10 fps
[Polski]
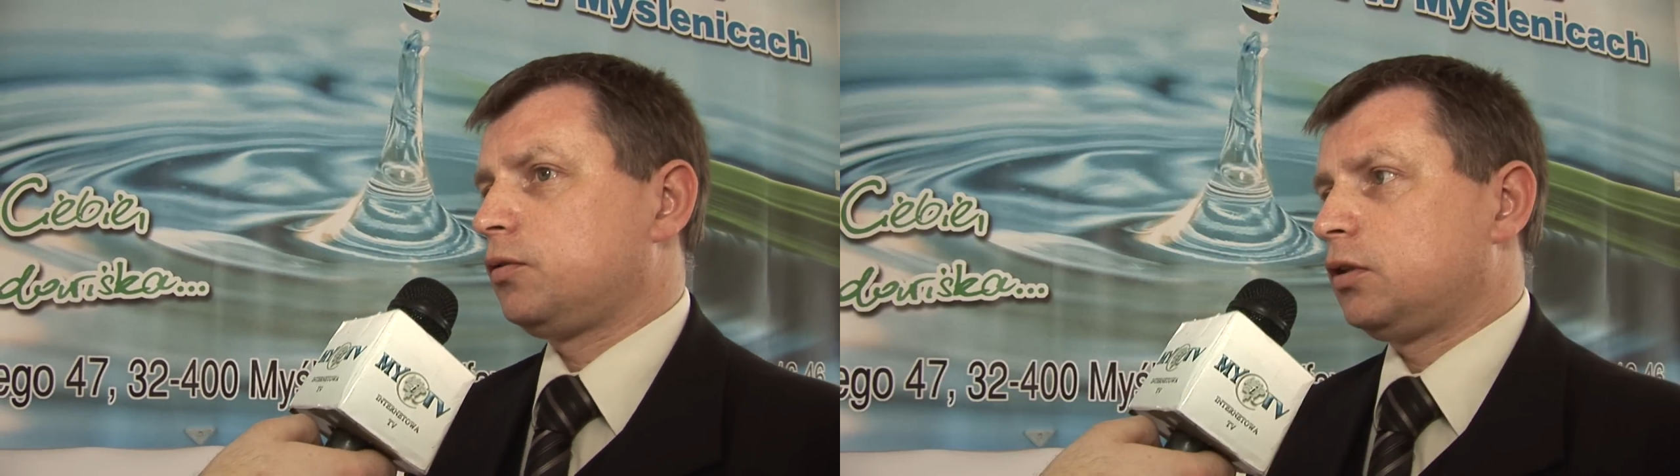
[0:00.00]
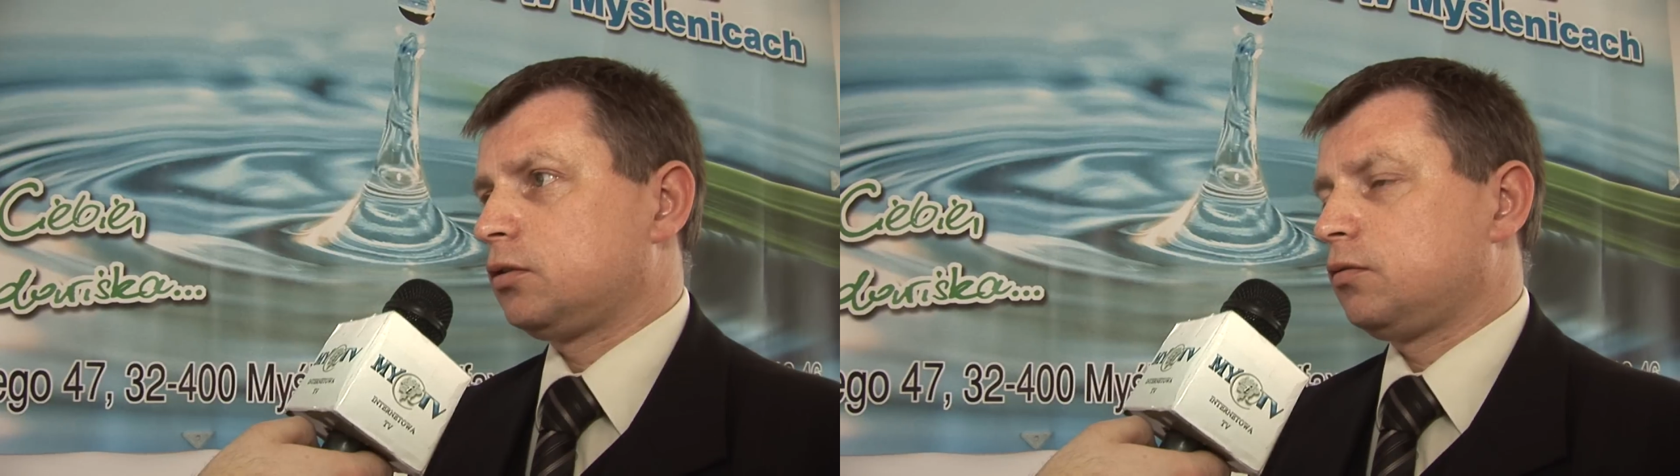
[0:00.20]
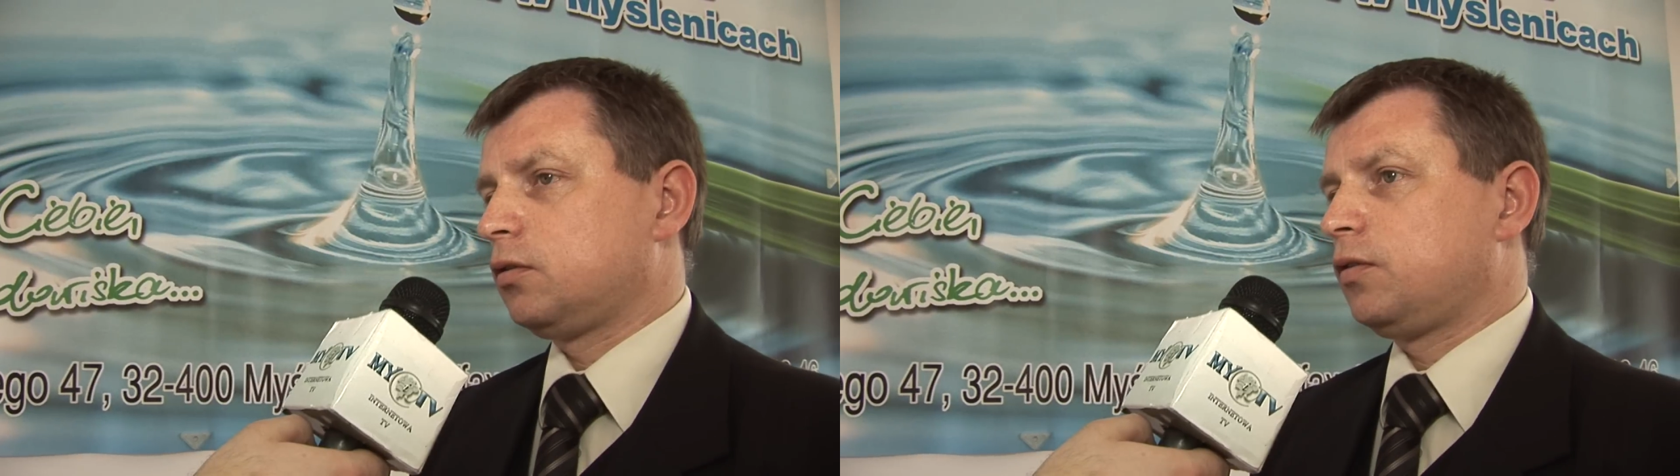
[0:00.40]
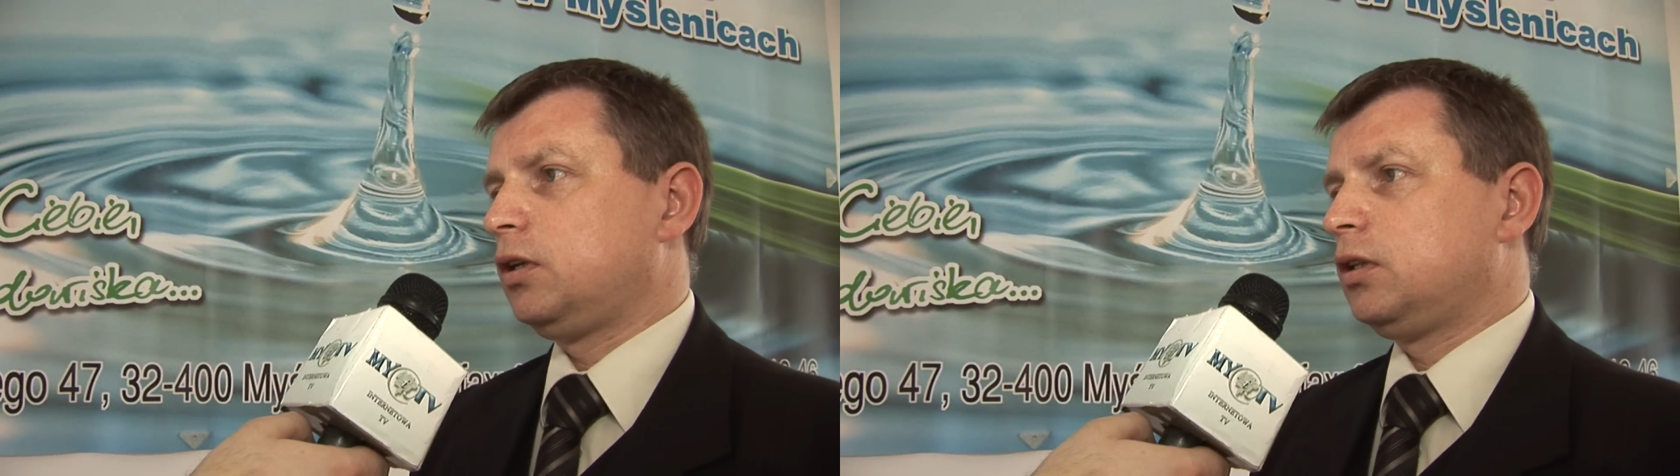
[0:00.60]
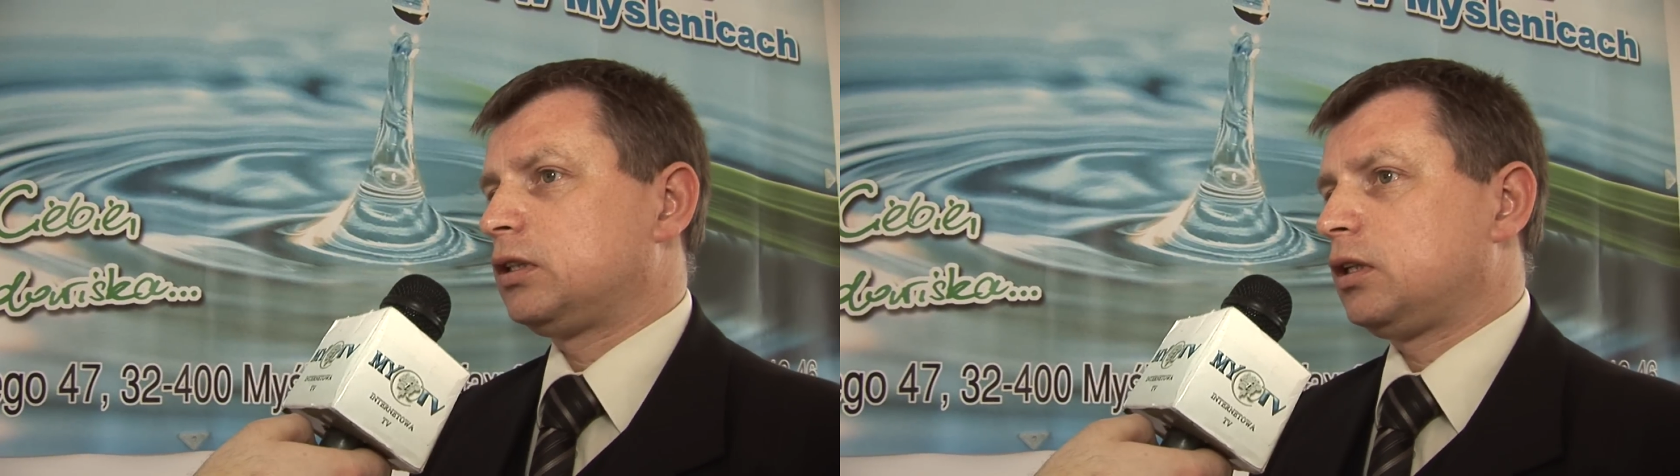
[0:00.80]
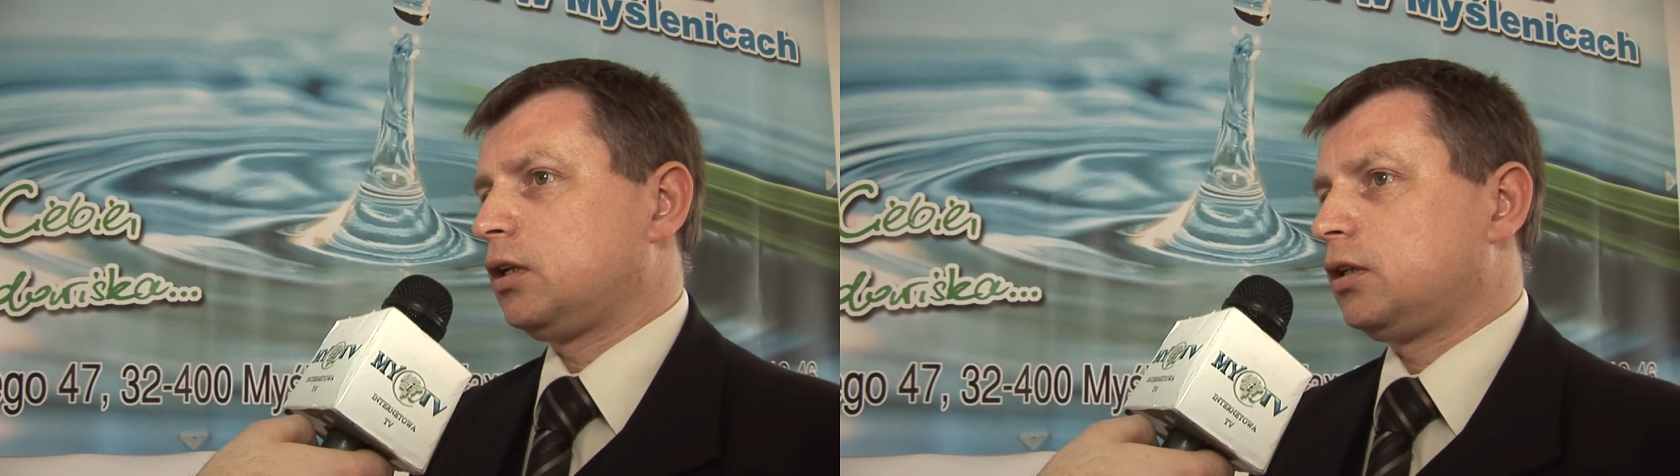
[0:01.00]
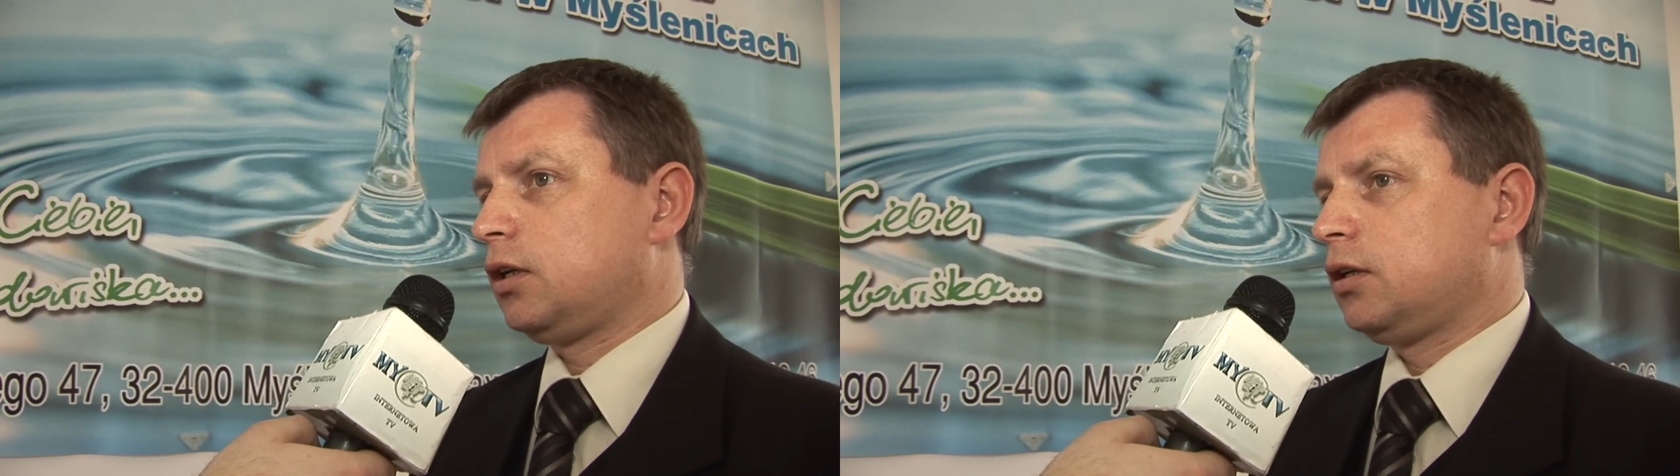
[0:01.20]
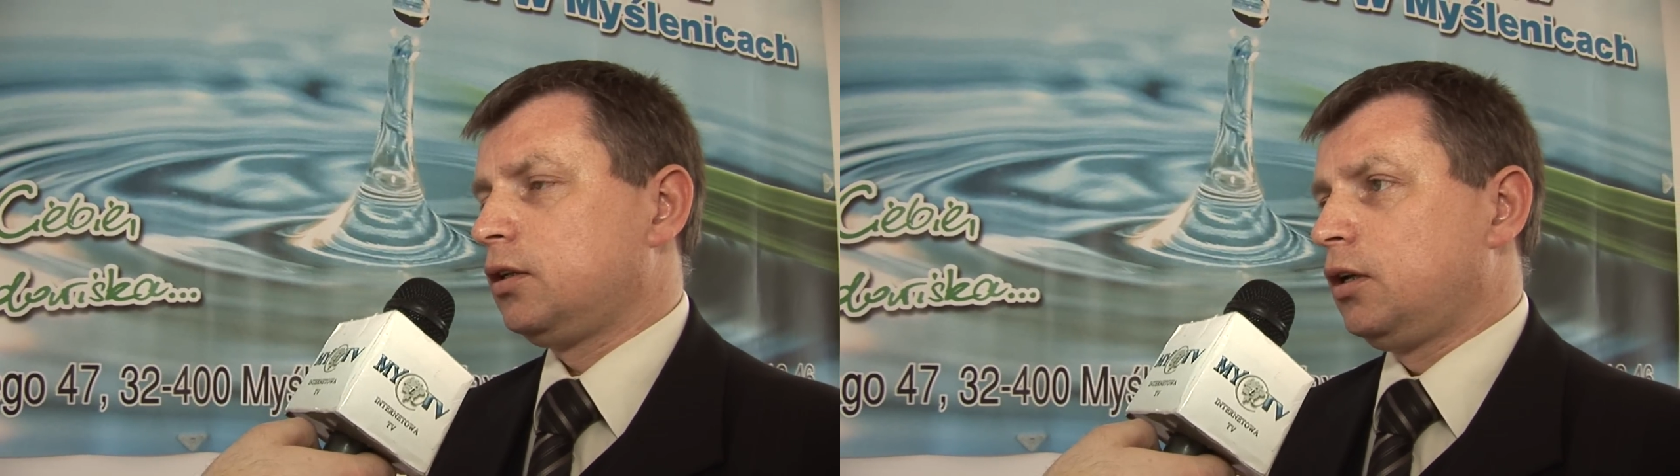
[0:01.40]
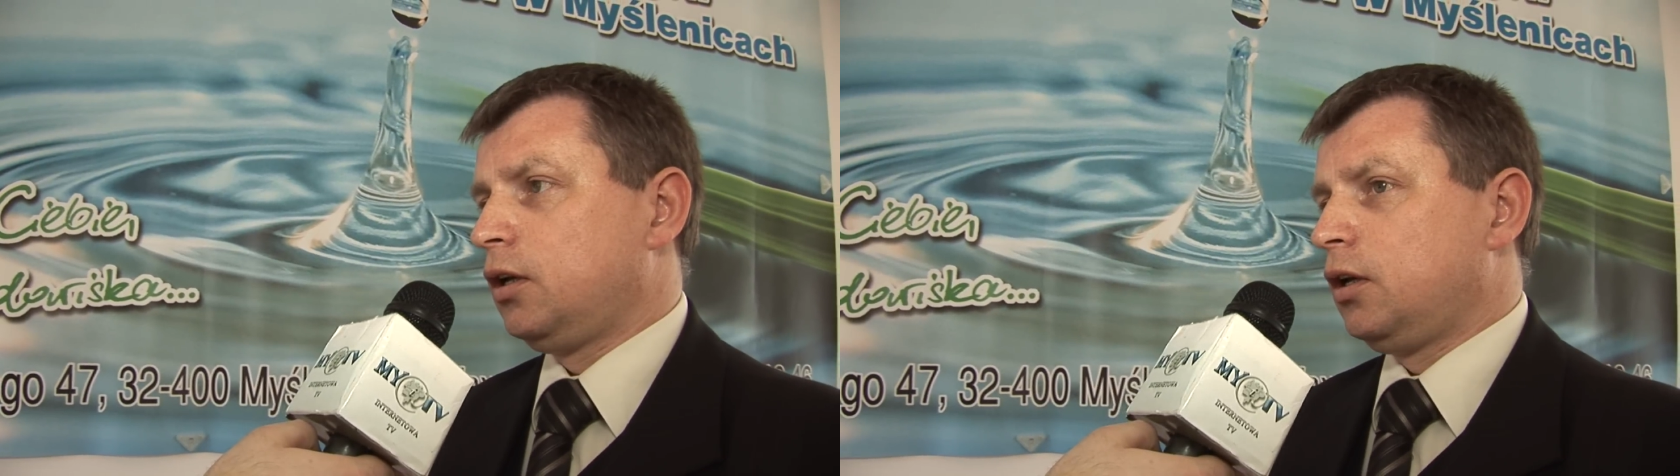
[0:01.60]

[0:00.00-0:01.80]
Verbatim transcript: finansował dwa inne zadania,